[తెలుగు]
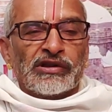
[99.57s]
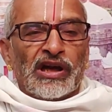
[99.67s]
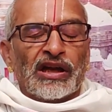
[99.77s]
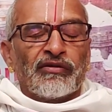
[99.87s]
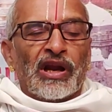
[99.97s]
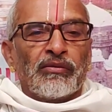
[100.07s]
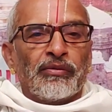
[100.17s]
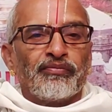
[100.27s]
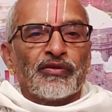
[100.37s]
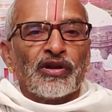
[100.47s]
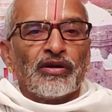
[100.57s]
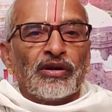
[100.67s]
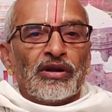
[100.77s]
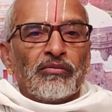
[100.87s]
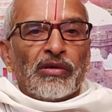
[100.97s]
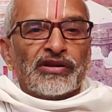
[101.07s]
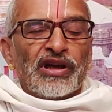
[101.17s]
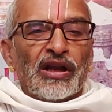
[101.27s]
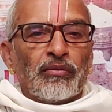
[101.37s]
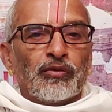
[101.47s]
మధ్యాహ్న విరామం
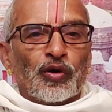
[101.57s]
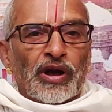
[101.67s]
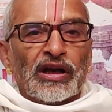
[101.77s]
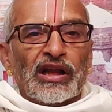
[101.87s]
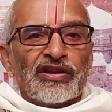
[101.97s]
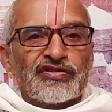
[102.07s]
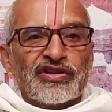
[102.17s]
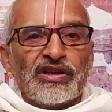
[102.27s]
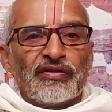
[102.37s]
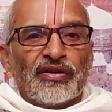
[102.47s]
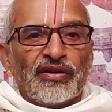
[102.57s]
మధ్యాహ్నం మూడు గంటల నుంచి